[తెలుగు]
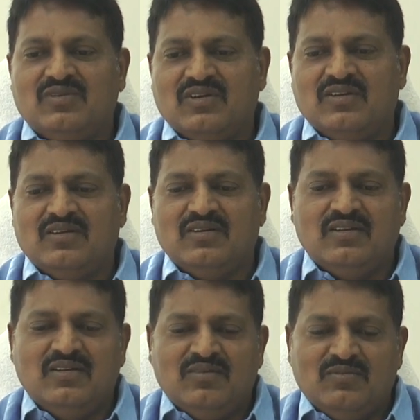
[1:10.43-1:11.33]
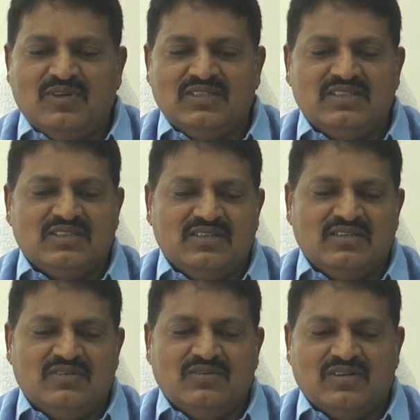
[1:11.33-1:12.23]
ఒక మంచికి
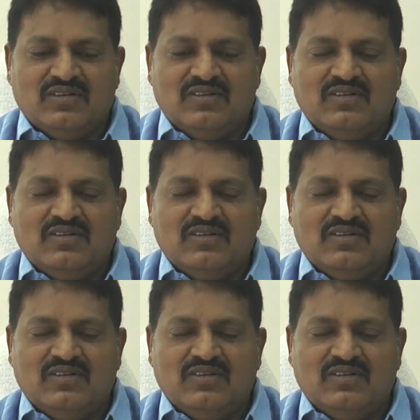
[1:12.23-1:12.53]
ఒక